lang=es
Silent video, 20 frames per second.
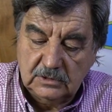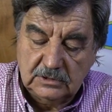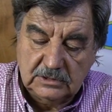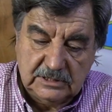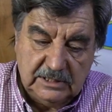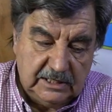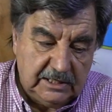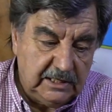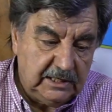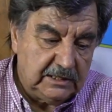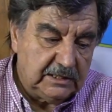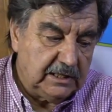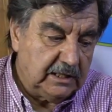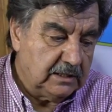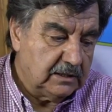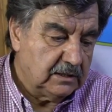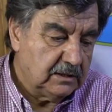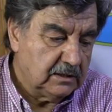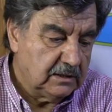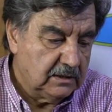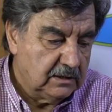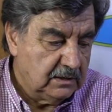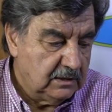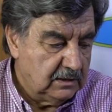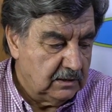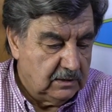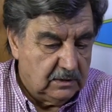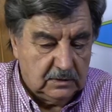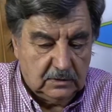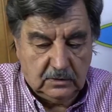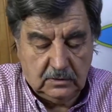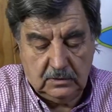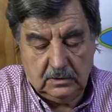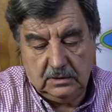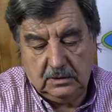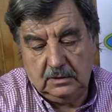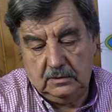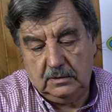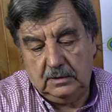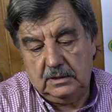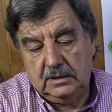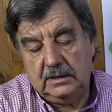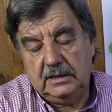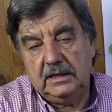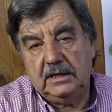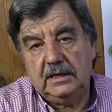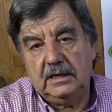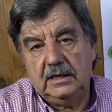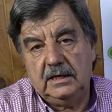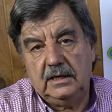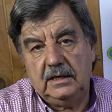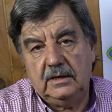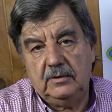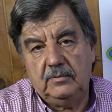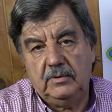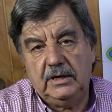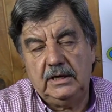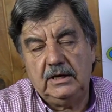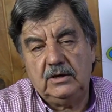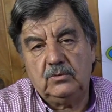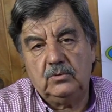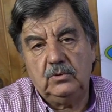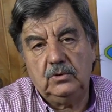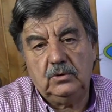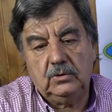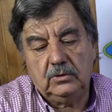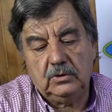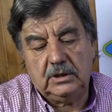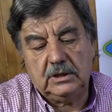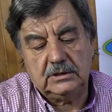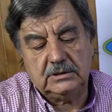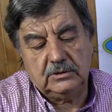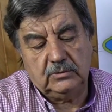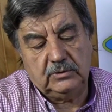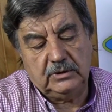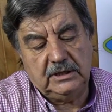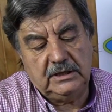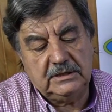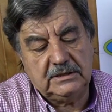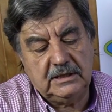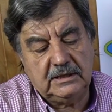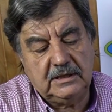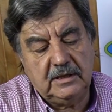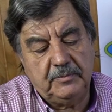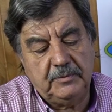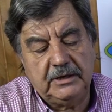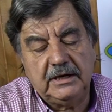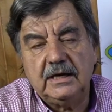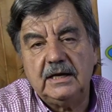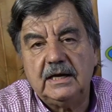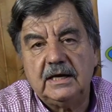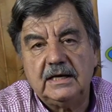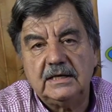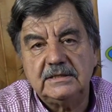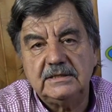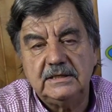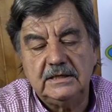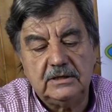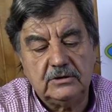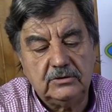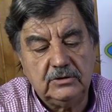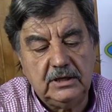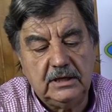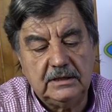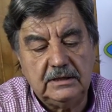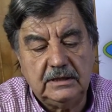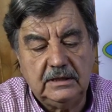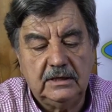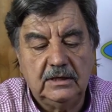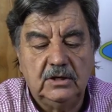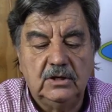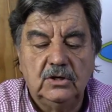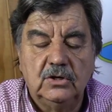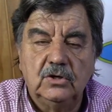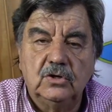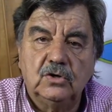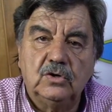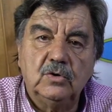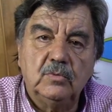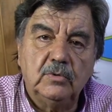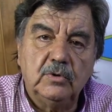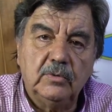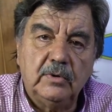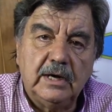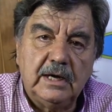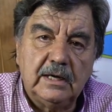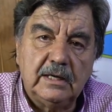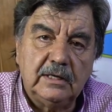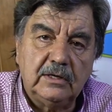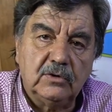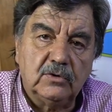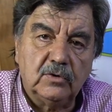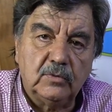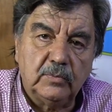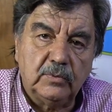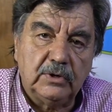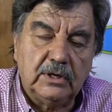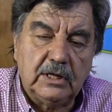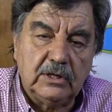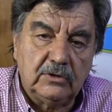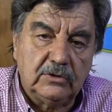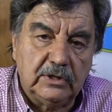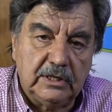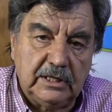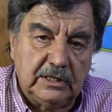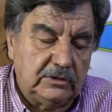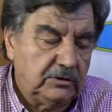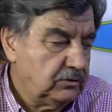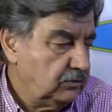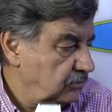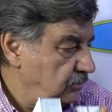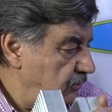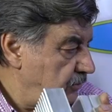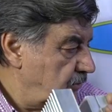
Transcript: chiquita de vehículo que se utiliza también en las casillas rodantes, cómo va incorporado esto.